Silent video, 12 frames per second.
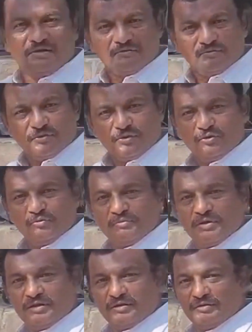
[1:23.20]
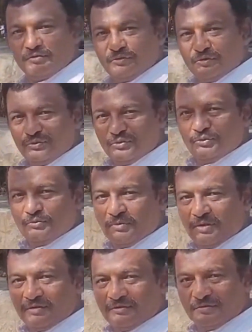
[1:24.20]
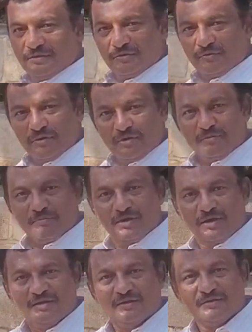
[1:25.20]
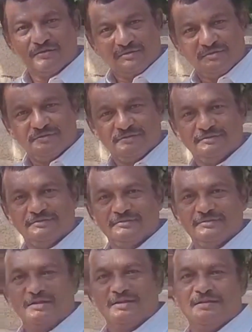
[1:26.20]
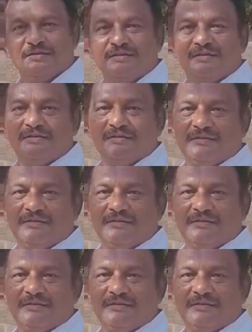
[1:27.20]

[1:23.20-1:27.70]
మనకు వచ్చిన ఆలోచనలకు అతని ఆలోచనలకు తేడా ఏమిటో అతని మాటల్లోనే